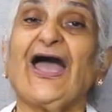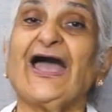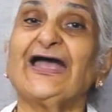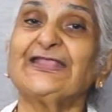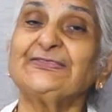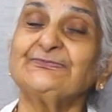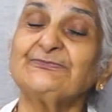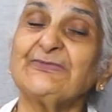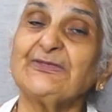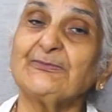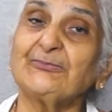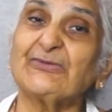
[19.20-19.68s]

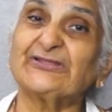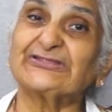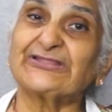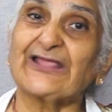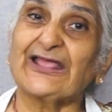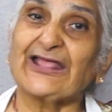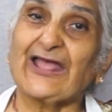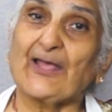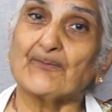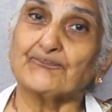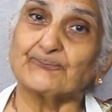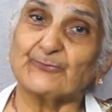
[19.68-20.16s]
आज मैं
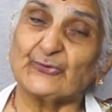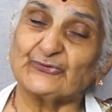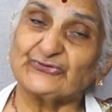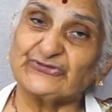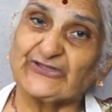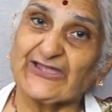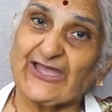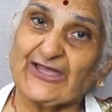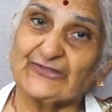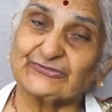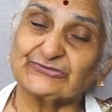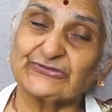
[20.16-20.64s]
आपको
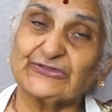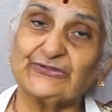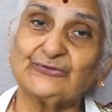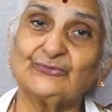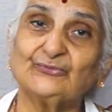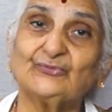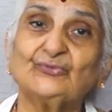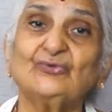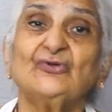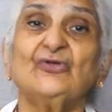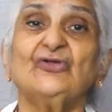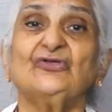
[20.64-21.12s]
दिखाती
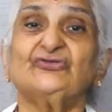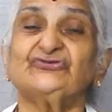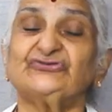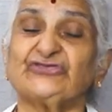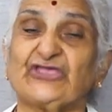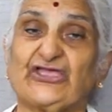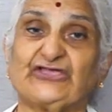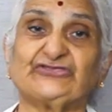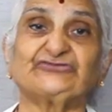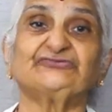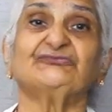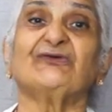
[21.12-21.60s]
हूँ
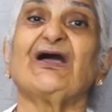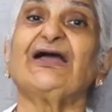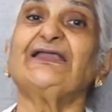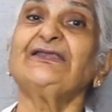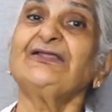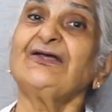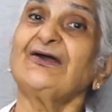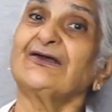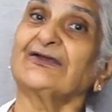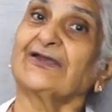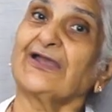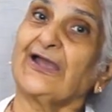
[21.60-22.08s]
सेजवान
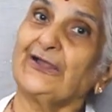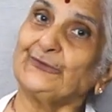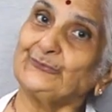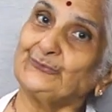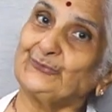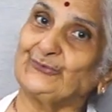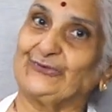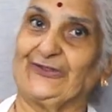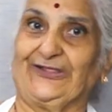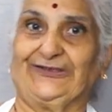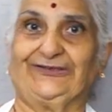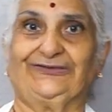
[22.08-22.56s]
हक्का
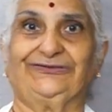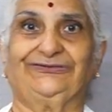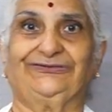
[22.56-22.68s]
नूडल